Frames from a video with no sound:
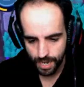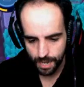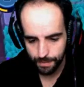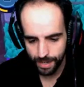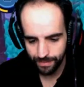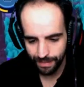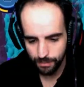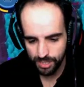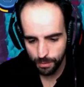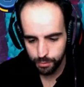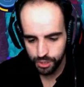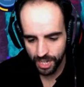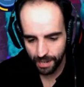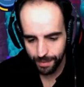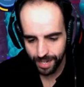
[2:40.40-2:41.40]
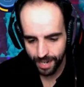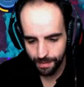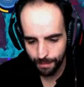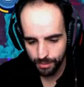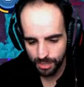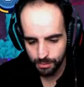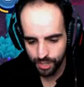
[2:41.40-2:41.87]
A ver, vamos a buscar a ver qué hay.
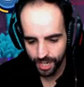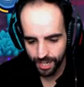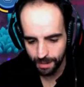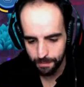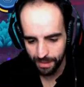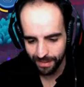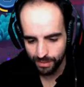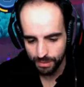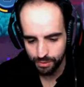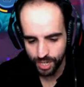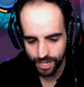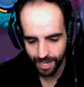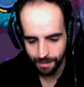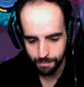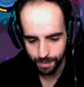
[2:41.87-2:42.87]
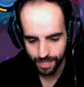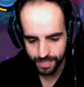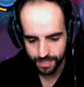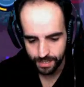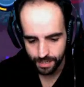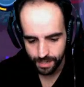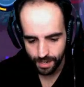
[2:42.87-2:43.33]
Vamos a buscar campeón, vamos a buscar campeón. Ojo,
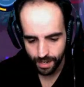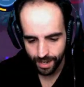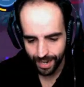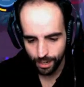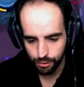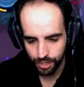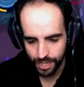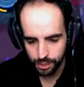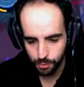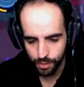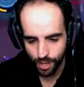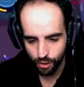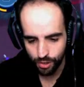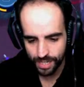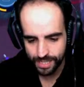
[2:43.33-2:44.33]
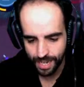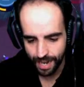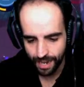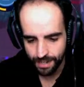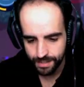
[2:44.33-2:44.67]
eh. Ahí lo tienes, cuidado con la tara.